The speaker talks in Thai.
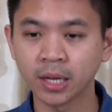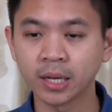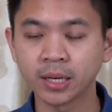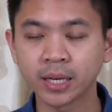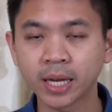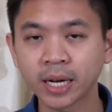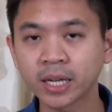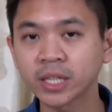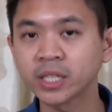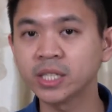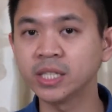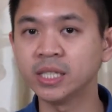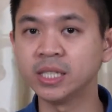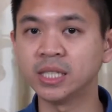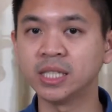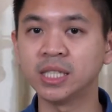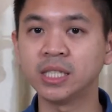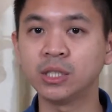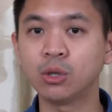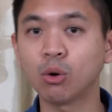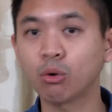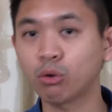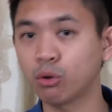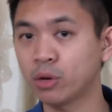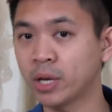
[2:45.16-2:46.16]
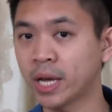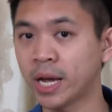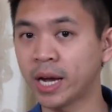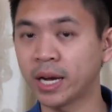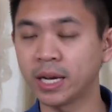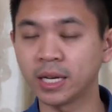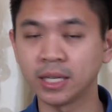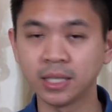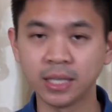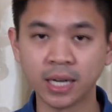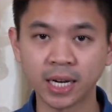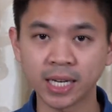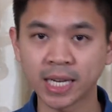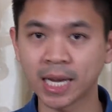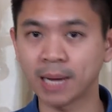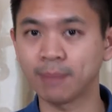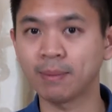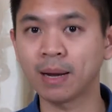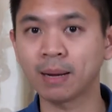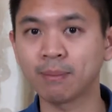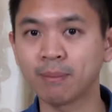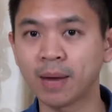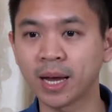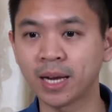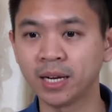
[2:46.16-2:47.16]
หนังสือนี้ยกตัวอย่างเยอะแยะ
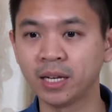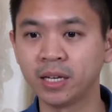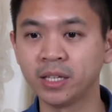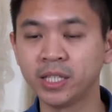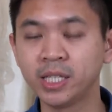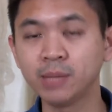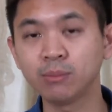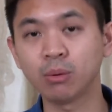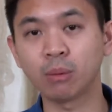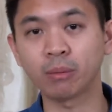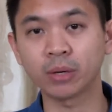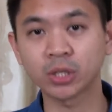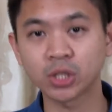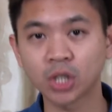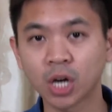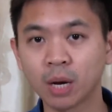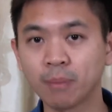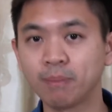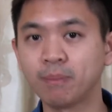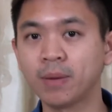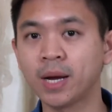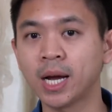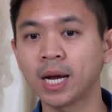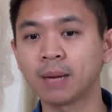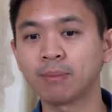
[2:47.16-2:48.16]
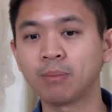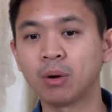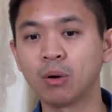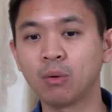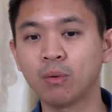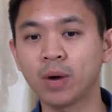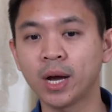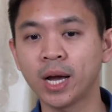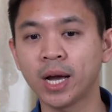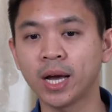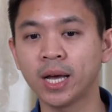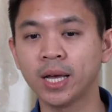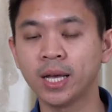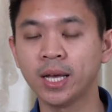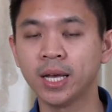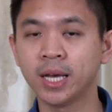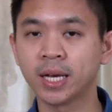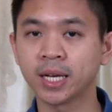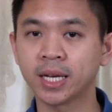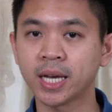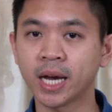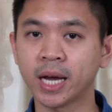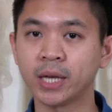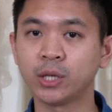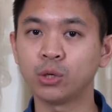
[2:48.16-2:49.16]
มากมายเลยซึ่งผมก็ชอบมากเพราะว่า
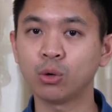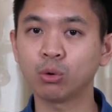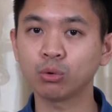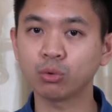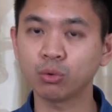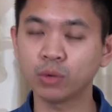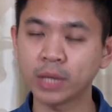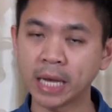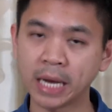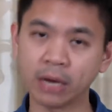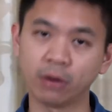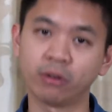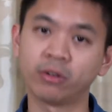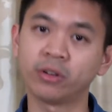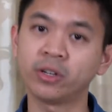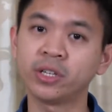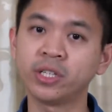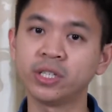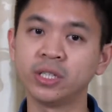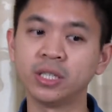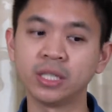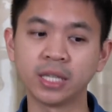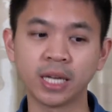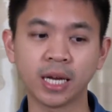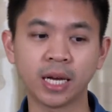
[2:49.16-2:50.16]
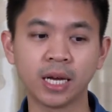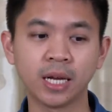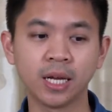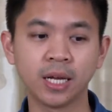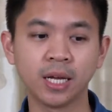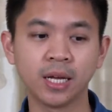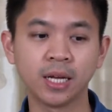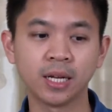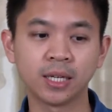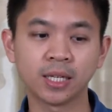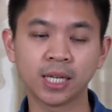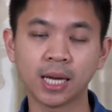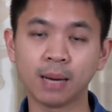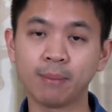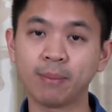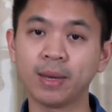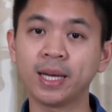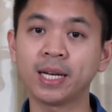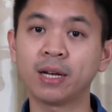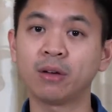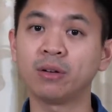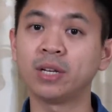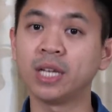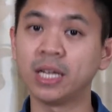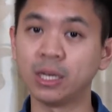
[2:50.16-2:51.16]
การยกตัวอย่างของหนังสือเนี่ยทำให้
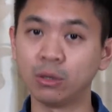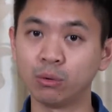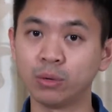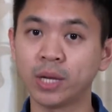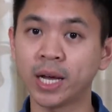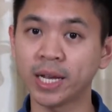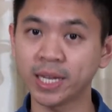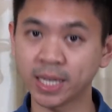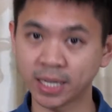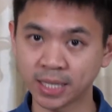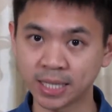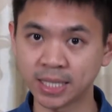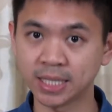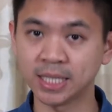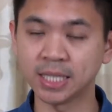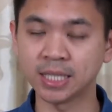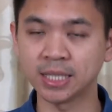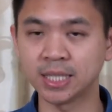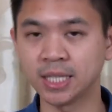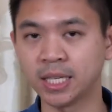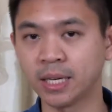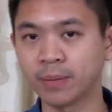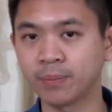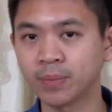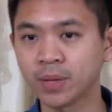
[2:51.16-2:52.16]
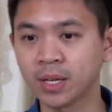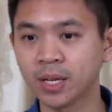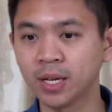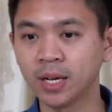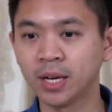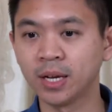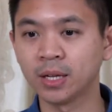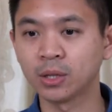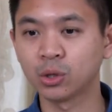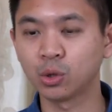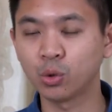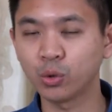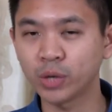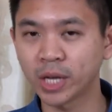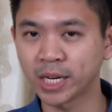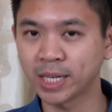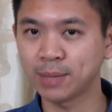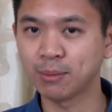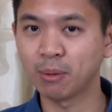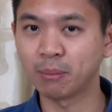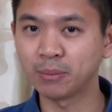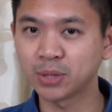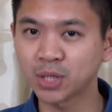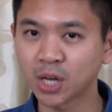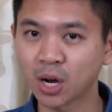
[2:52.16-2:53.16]
เราเรียนรู้ได้อย่างดีจริงๆตัวอย่าง
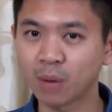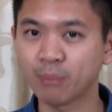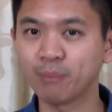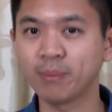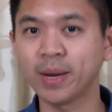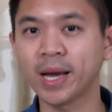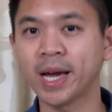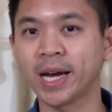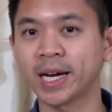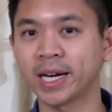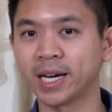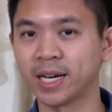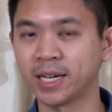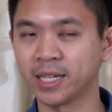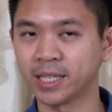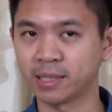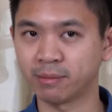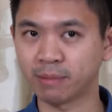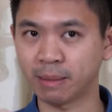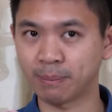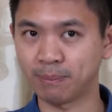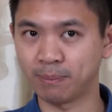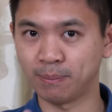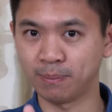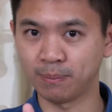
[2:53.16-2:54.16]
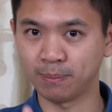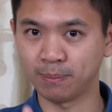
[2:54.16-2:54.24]
ที่ผมชอบมากสำหรับ